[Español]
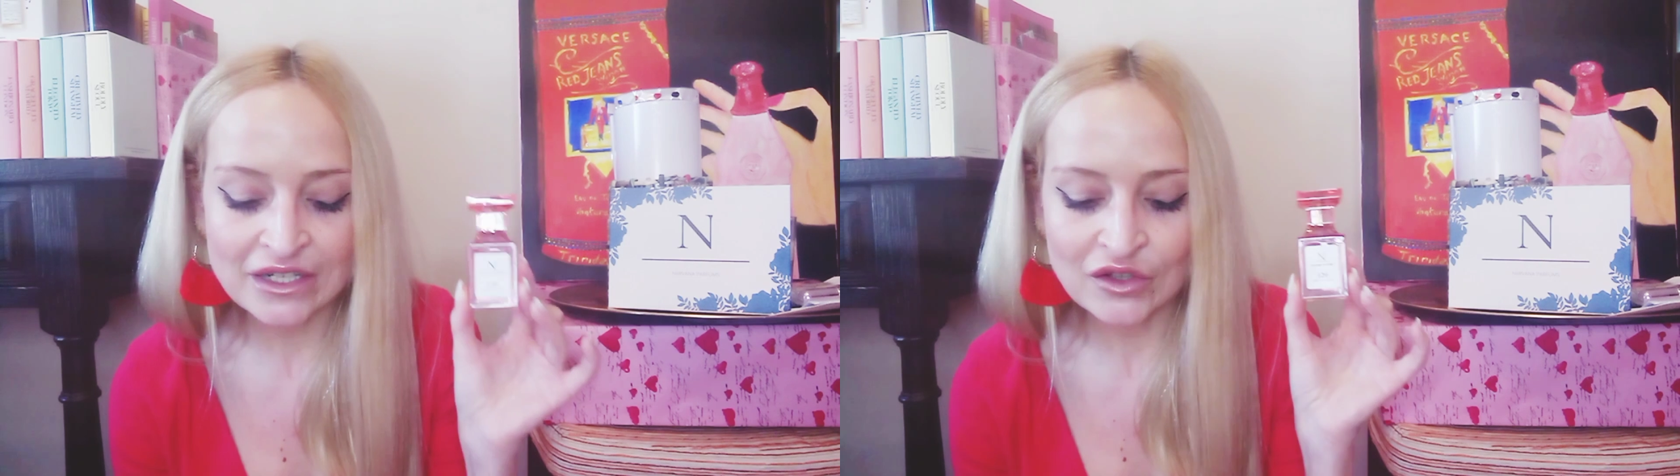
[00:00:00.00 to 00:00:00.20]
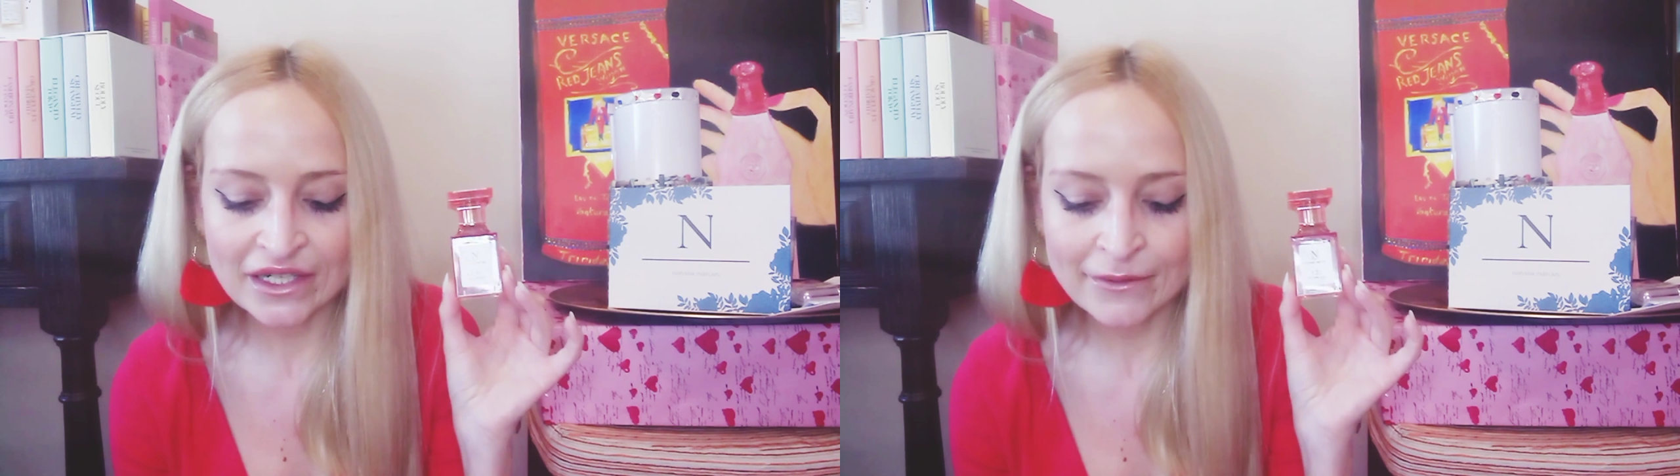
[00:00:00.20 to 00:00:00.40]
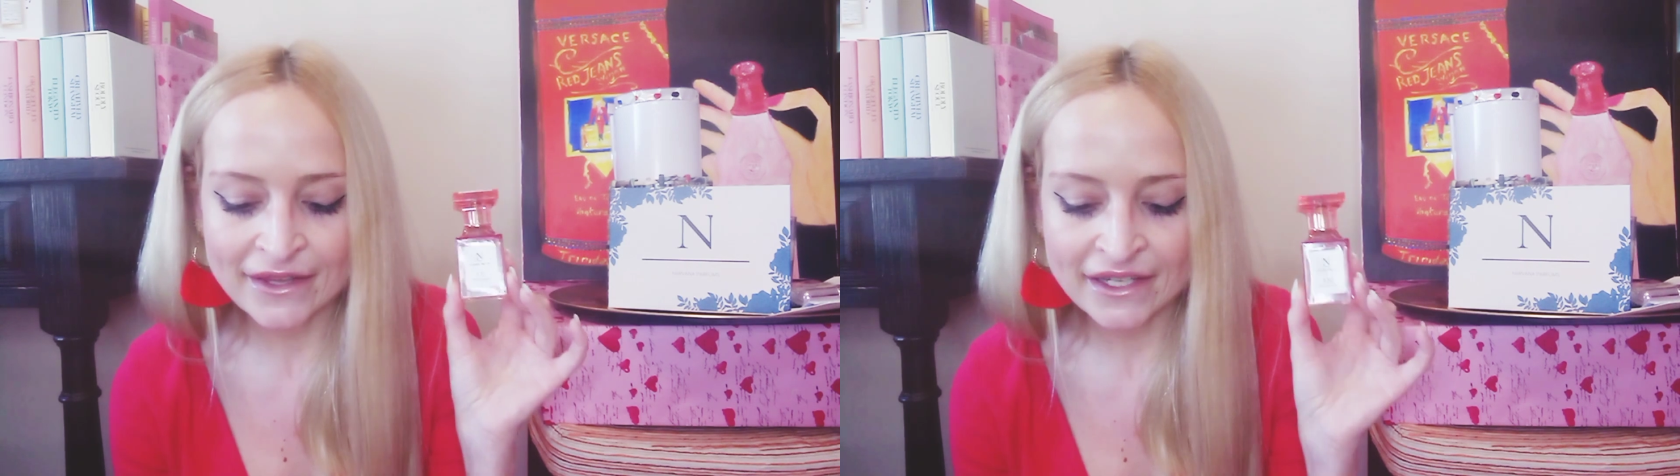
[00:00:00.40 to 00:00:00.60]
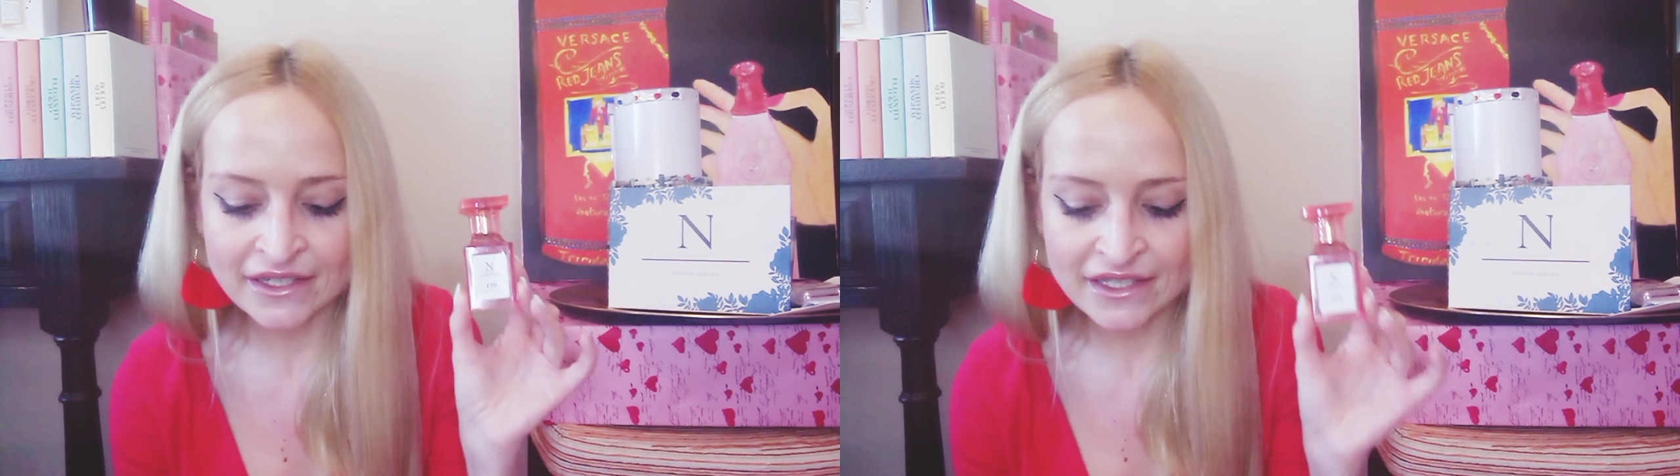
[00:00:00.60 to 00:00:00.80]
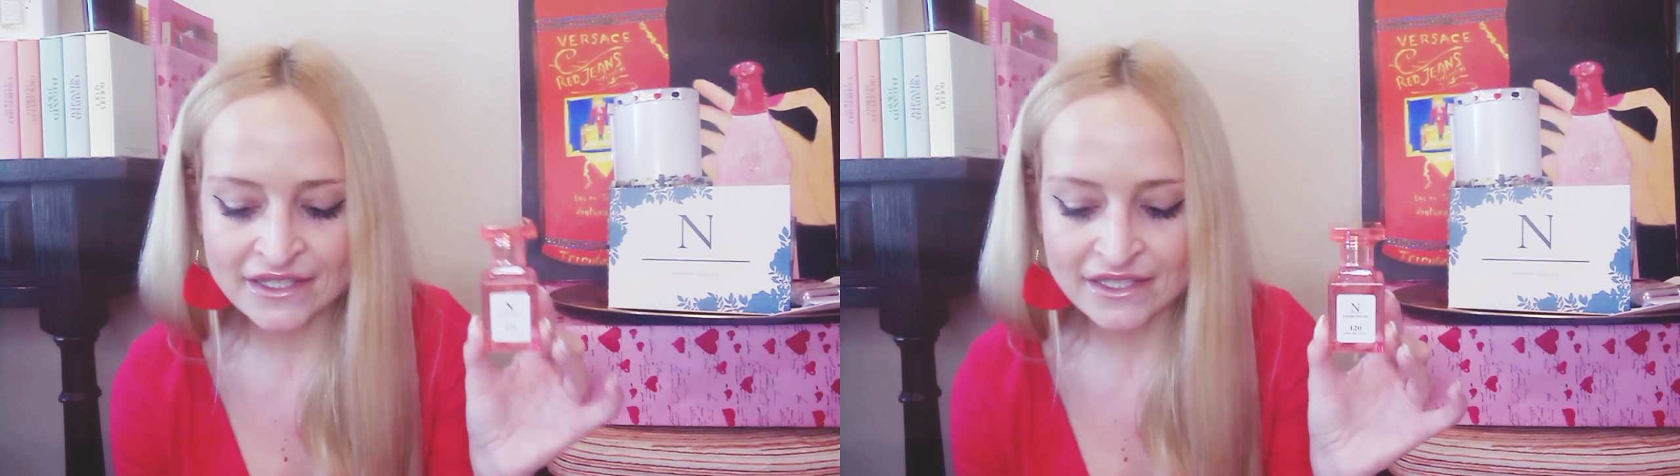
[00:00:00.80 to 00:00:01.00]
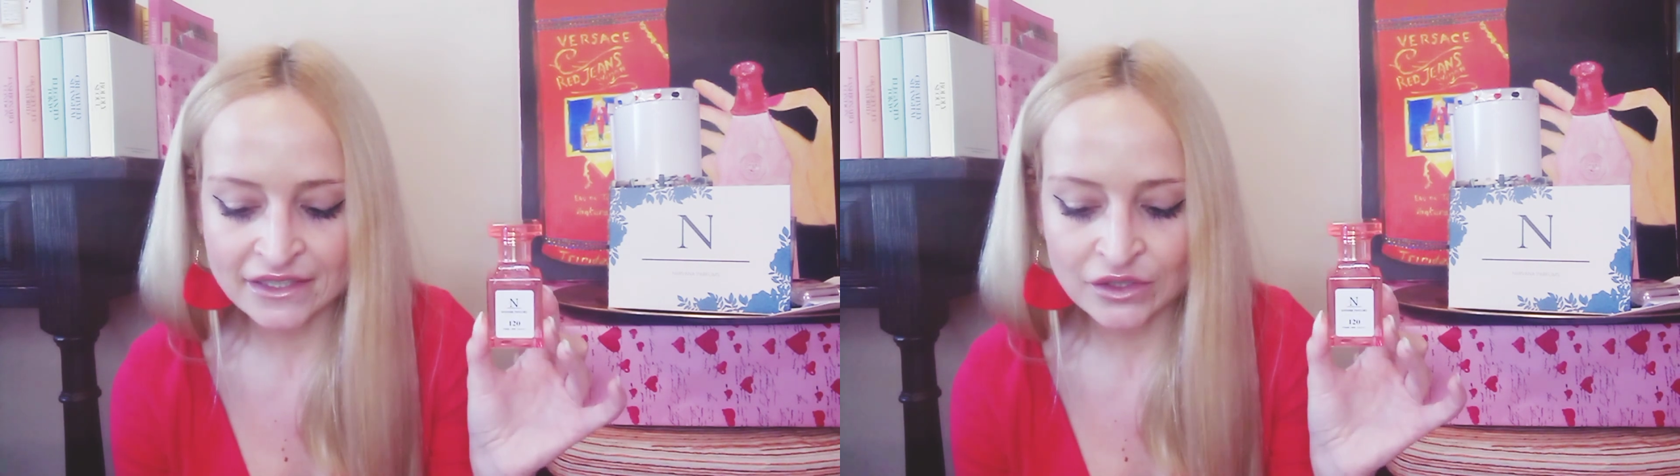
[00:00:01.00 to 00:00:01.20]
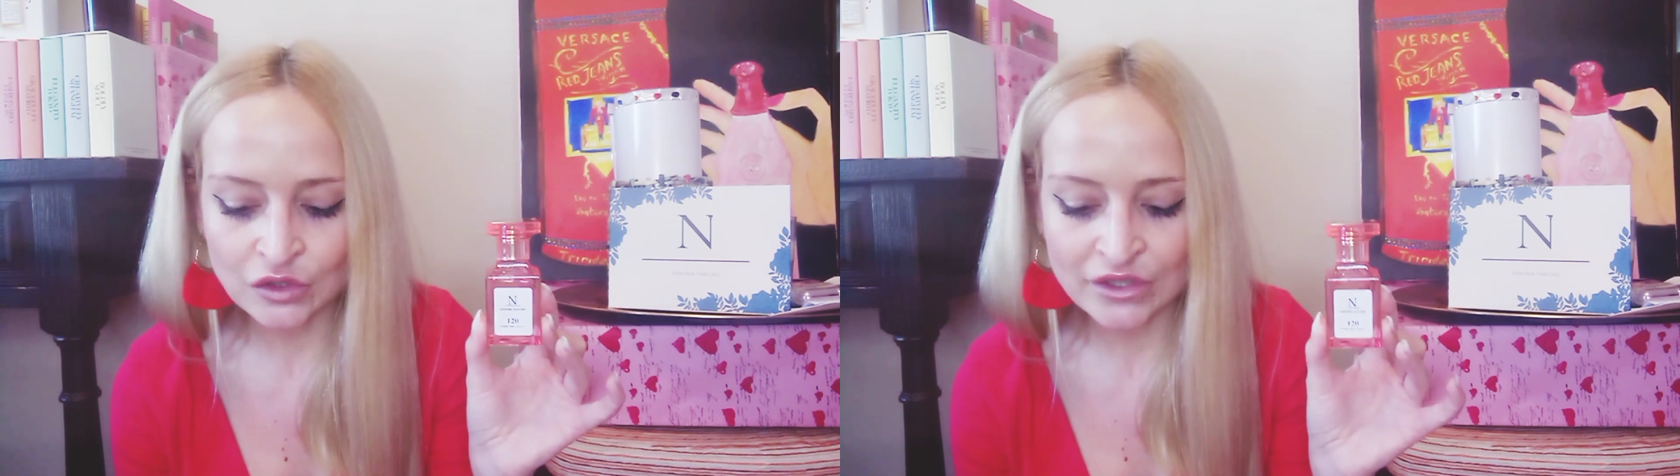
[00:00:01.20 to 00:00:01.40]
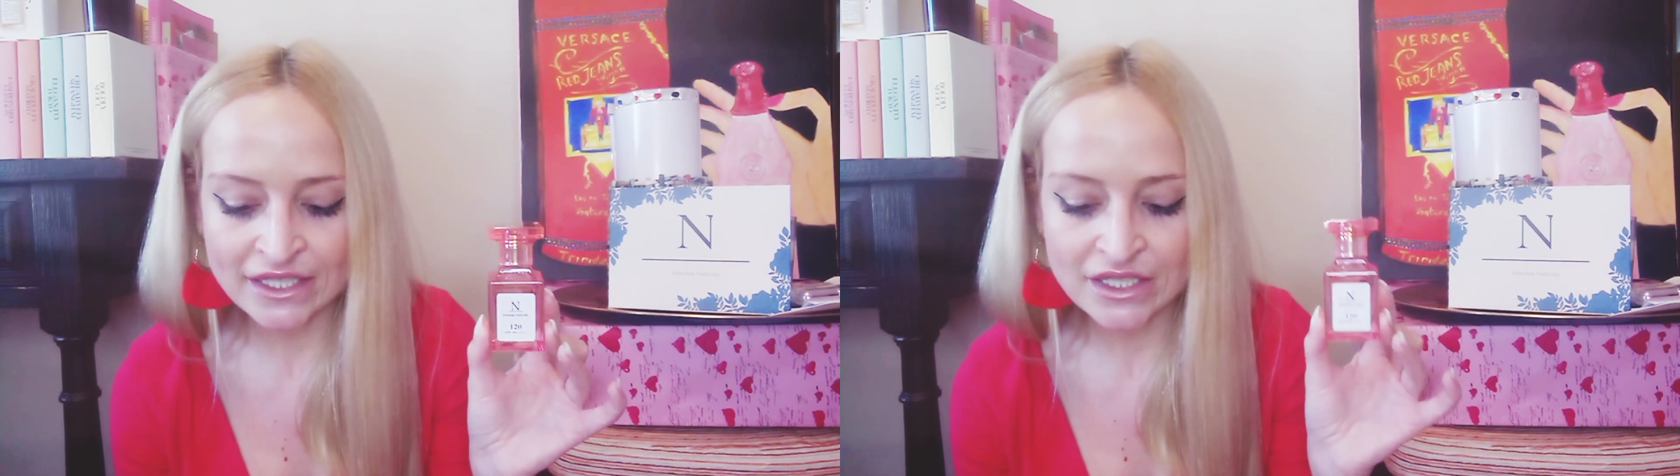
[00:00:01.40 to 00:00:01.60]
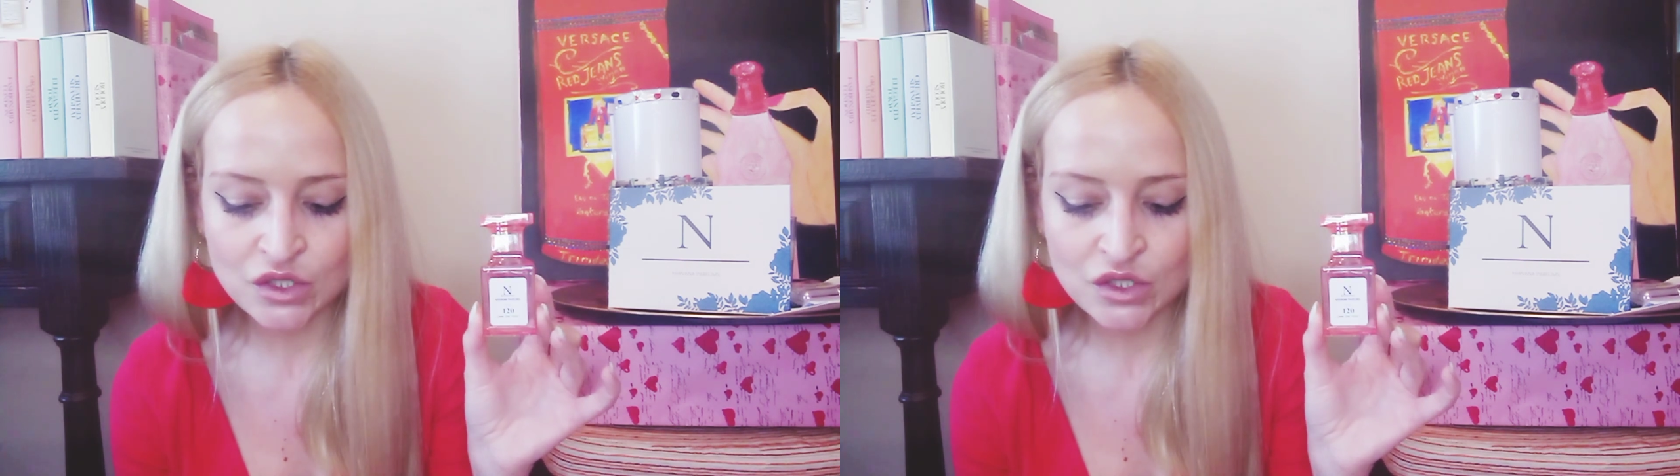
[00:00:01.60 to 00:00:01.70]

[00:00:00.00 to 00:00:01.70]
que es lo que le va a dar ese toque